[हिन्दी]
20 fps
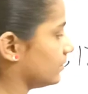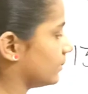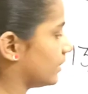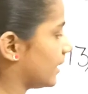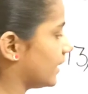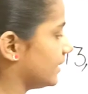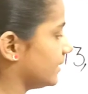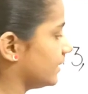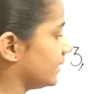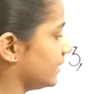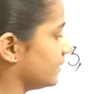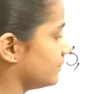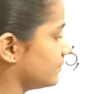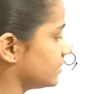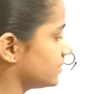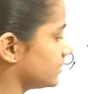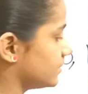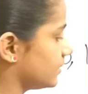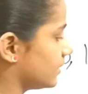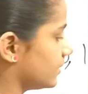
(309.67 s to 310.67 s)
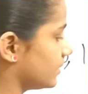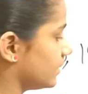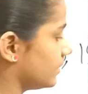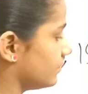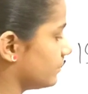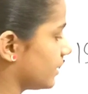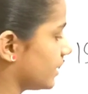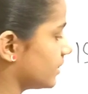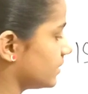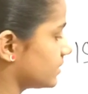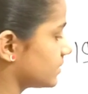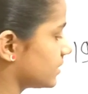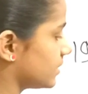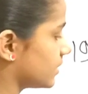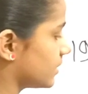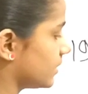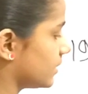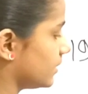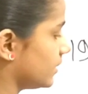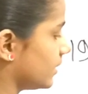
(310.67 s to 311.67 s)
नाइनटीन में से थर्टीन माइनस
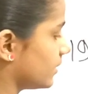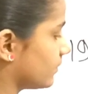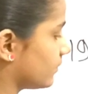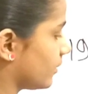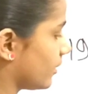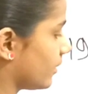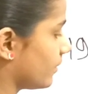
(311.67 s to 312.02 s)
करके देखते